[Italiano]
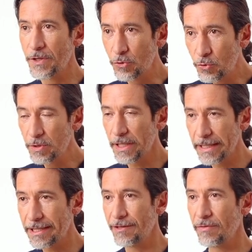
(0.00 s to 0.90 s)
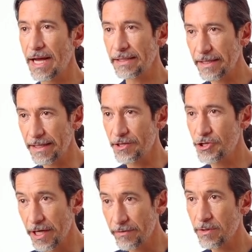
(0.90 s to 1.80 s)
di tutte le telefonate che
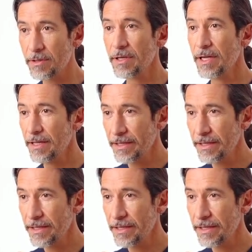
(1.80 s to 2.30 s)
ricevono,